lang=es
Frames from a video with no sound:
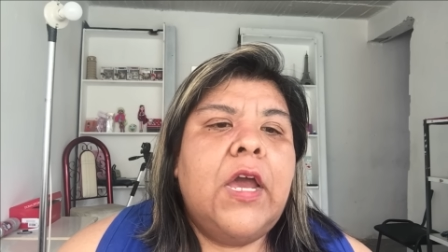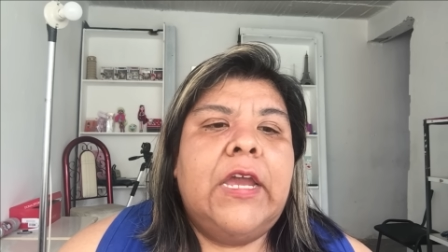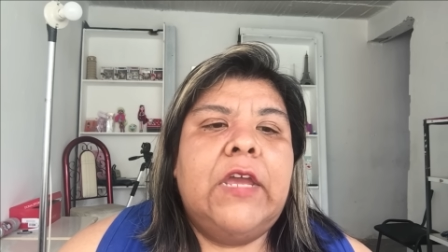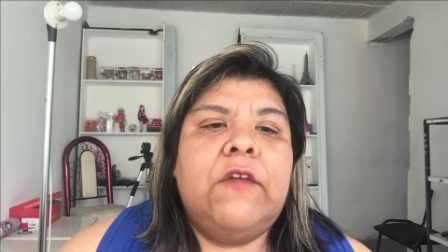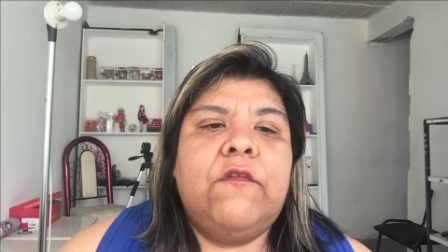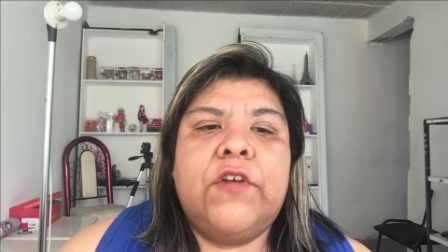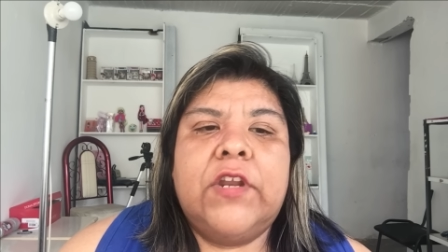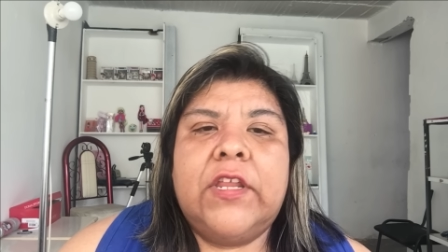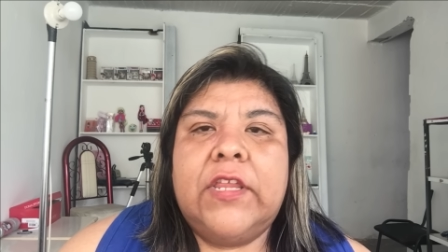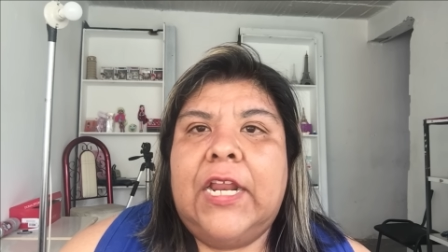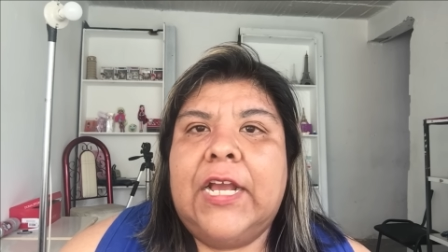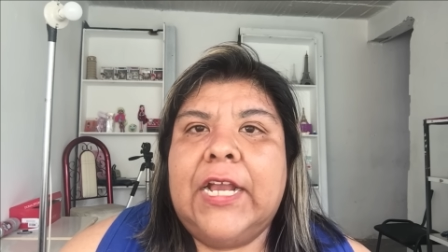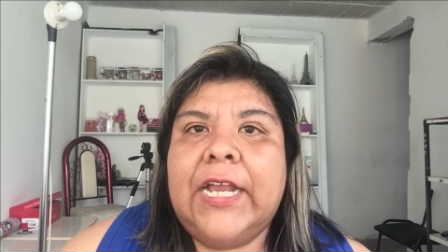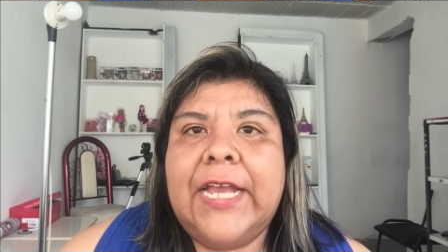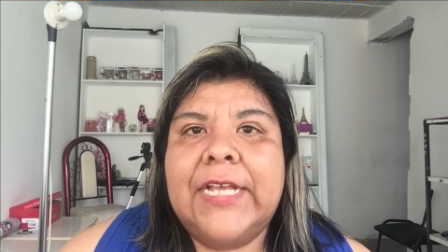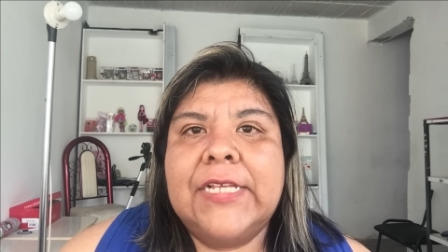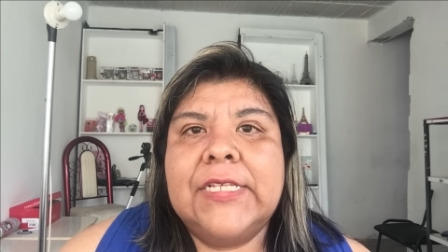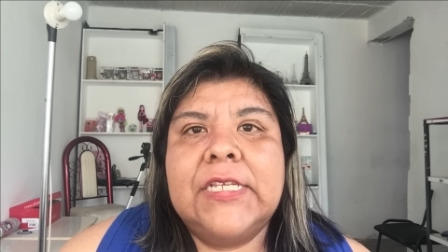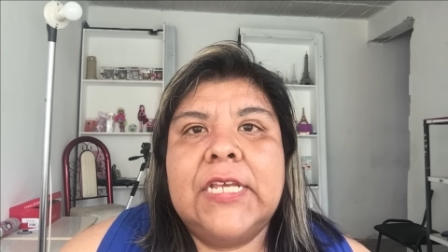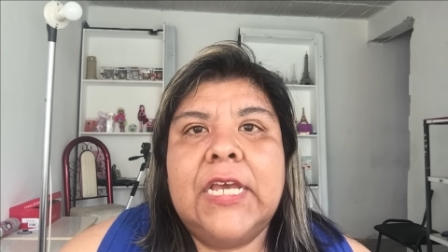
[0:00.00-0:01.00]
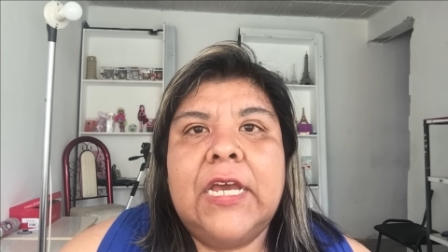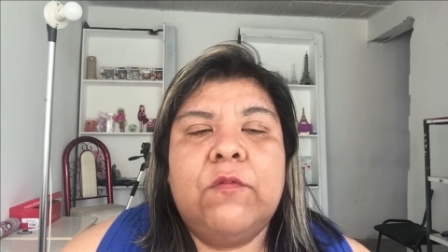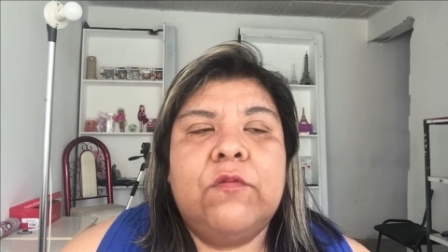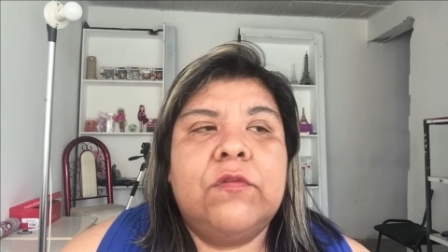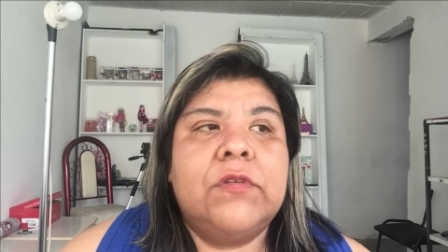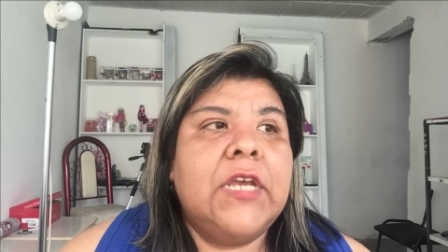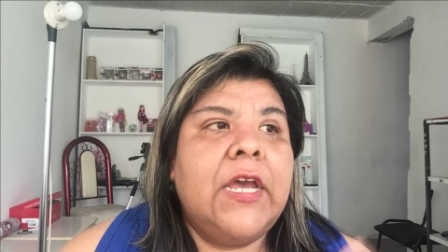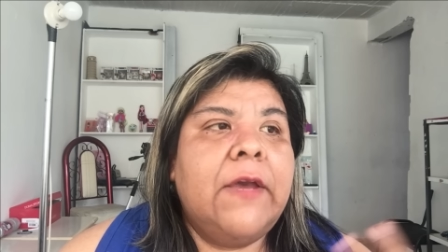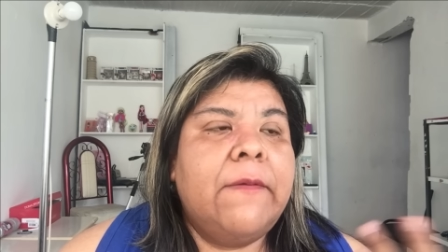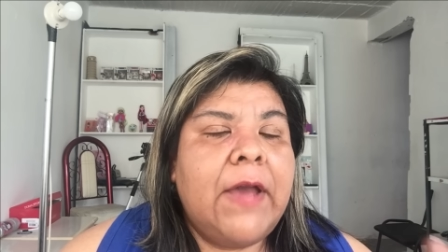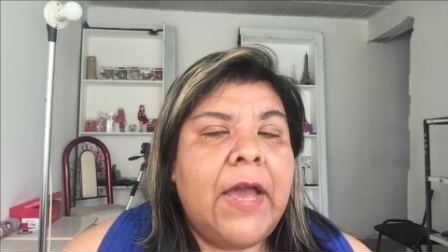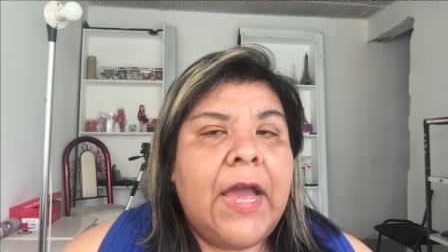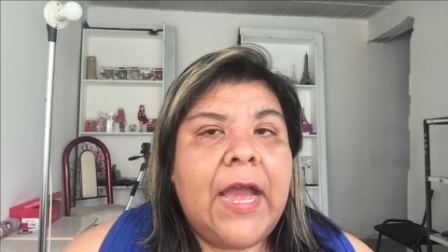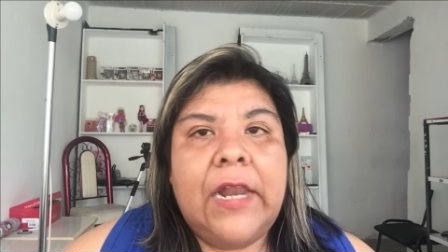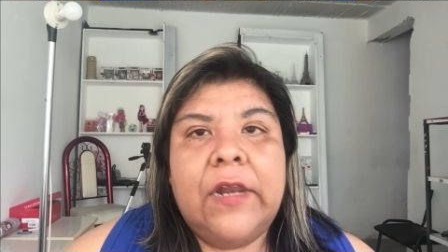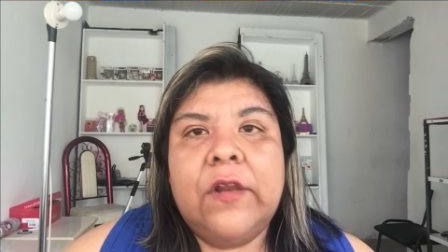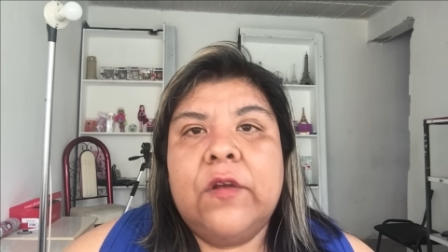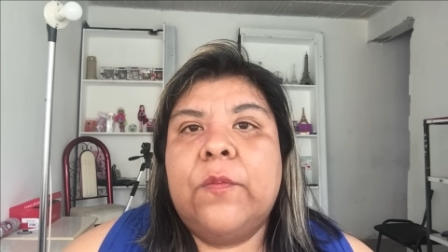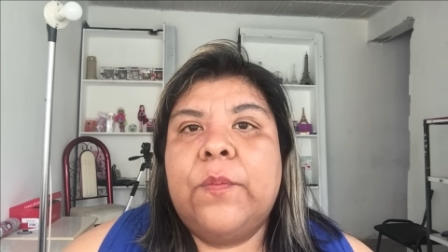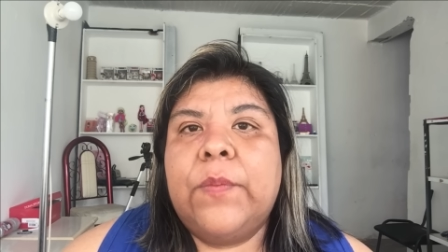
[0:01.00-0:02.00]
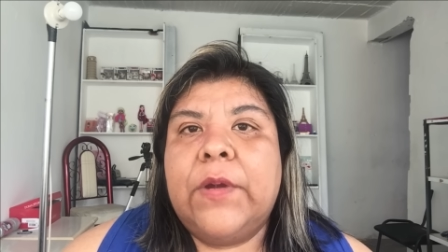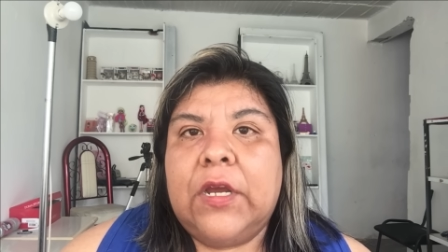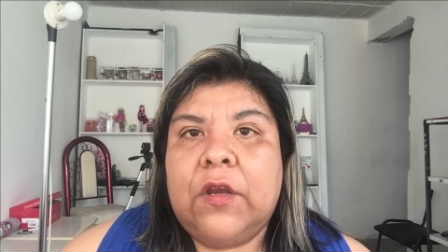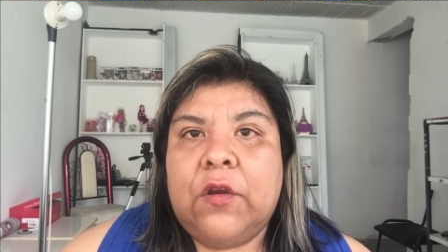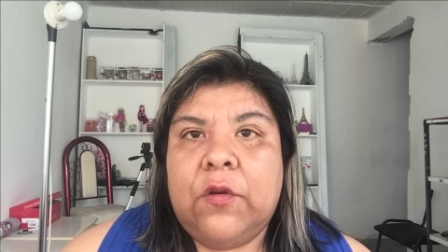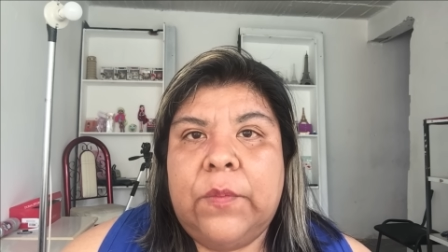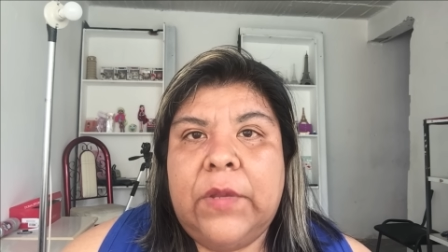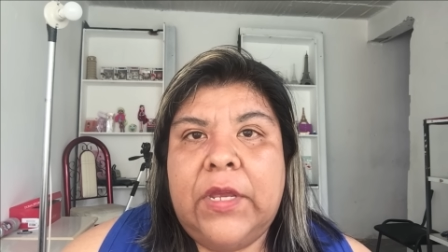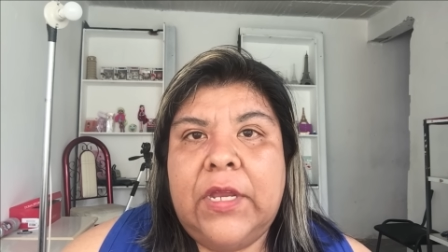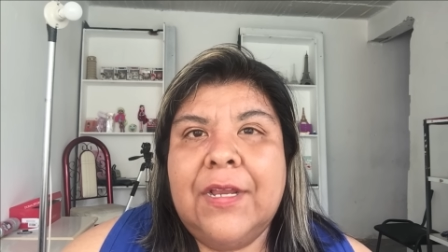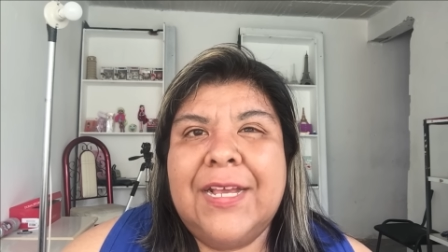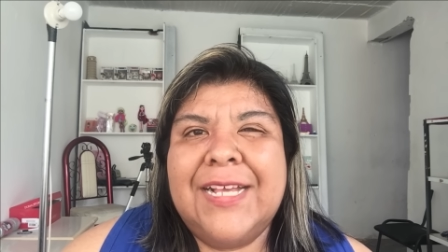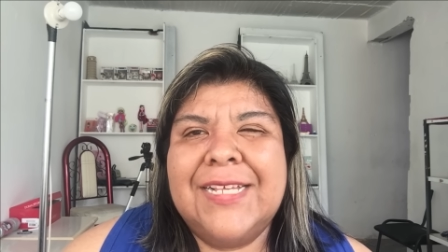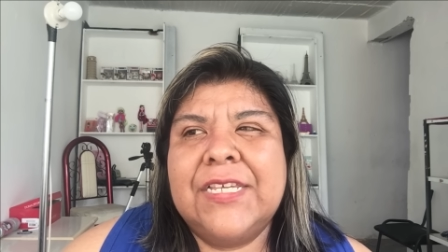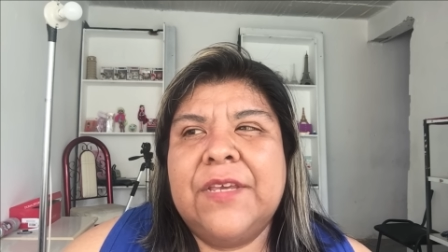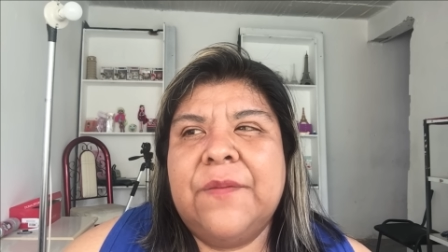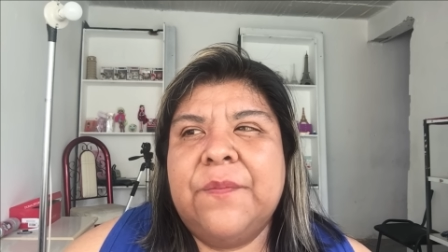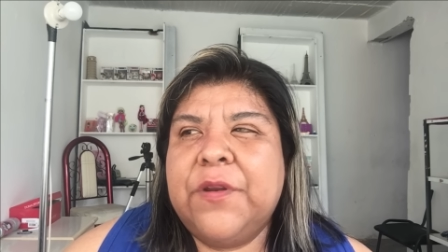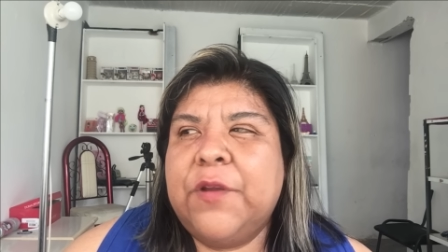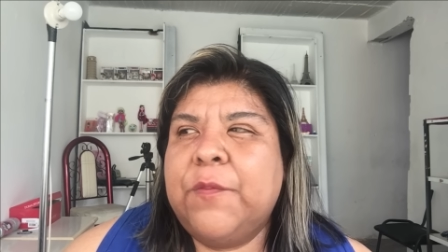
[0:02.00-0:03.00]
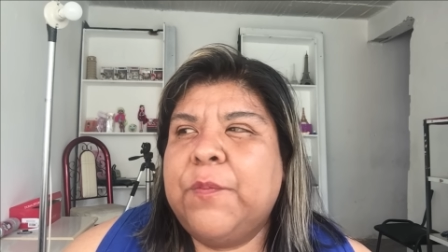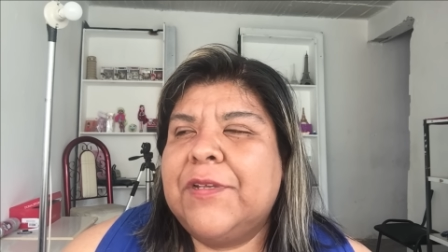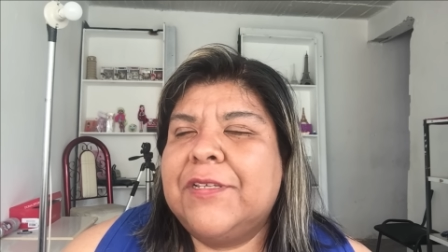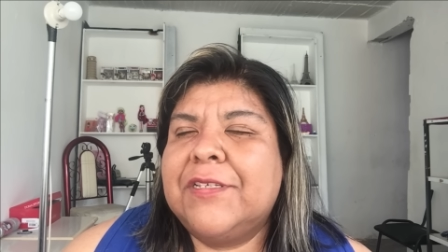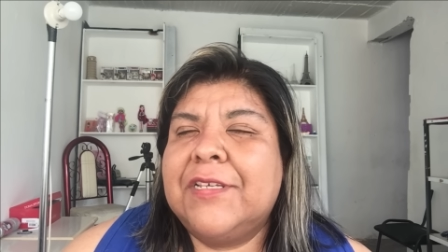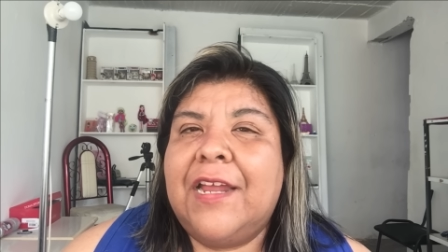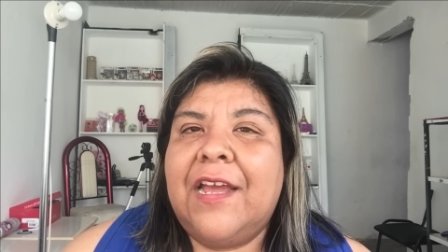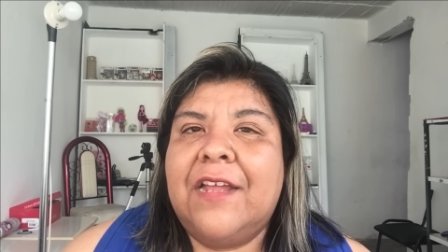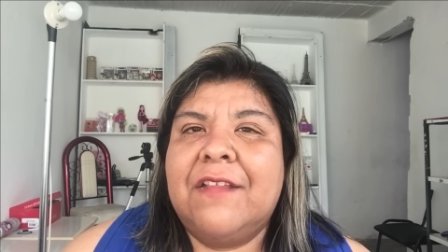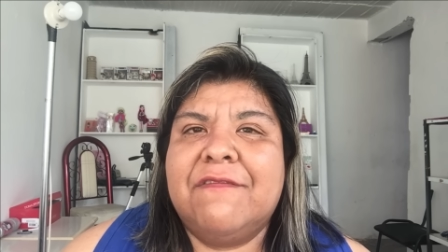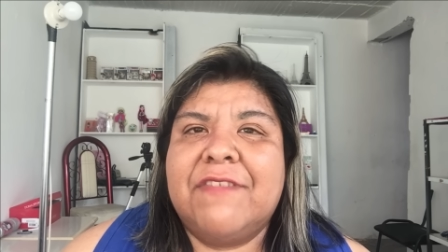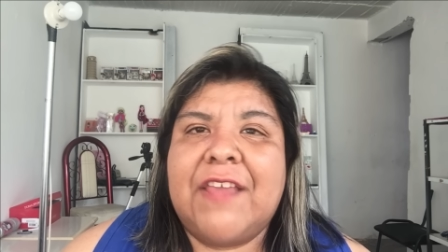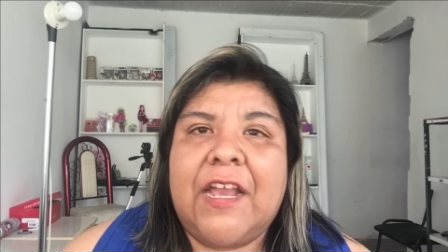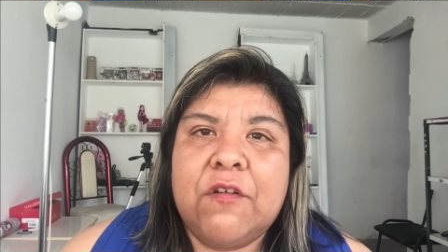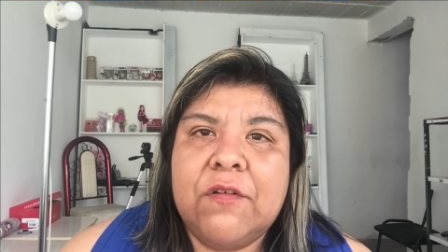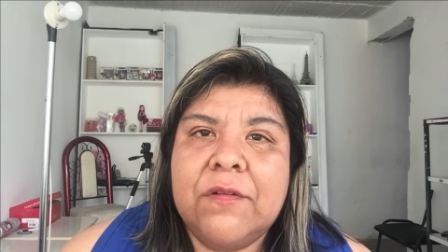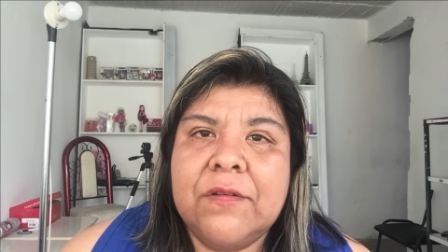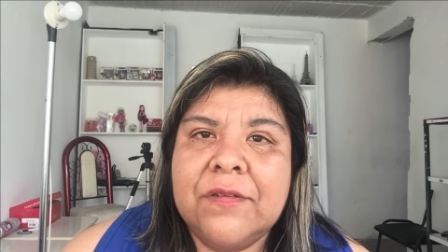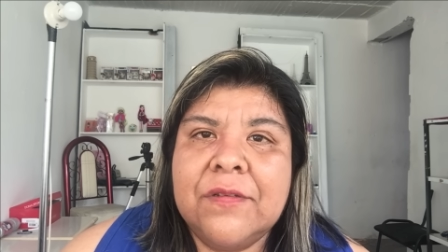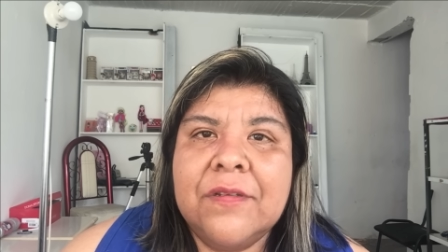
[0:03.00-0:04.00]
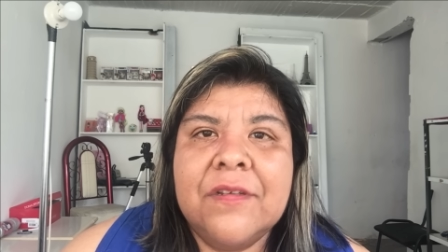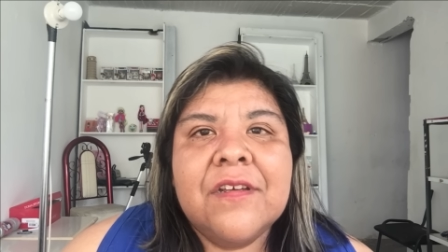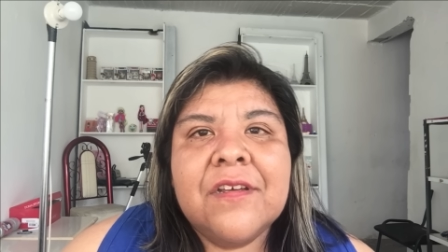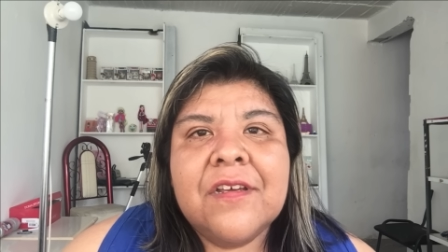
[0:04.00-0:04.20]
eh, fuera de la casa, buscaba algo para comer, que siempre pues eran tacos,